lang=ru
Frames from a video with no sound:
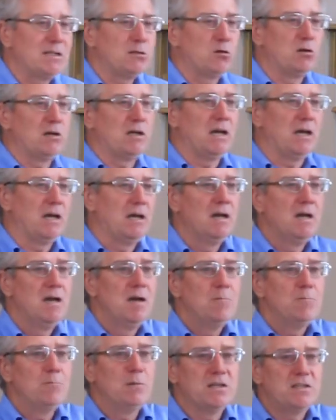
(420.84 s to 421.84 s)
которые
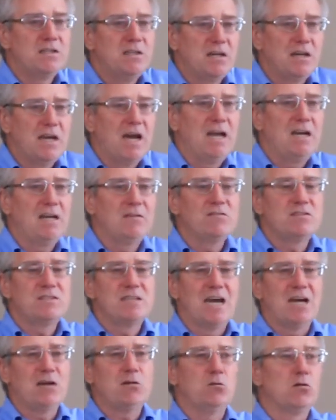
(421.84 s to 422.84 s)
потеряли
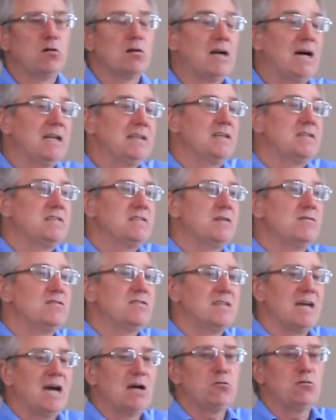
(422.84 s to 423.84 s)
всякую радость и
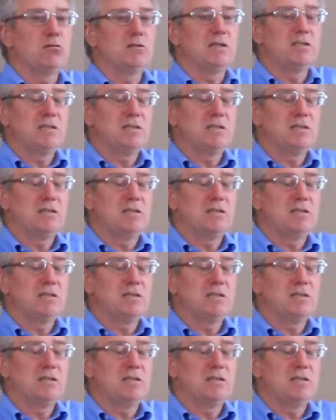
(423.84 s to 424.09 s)
всякую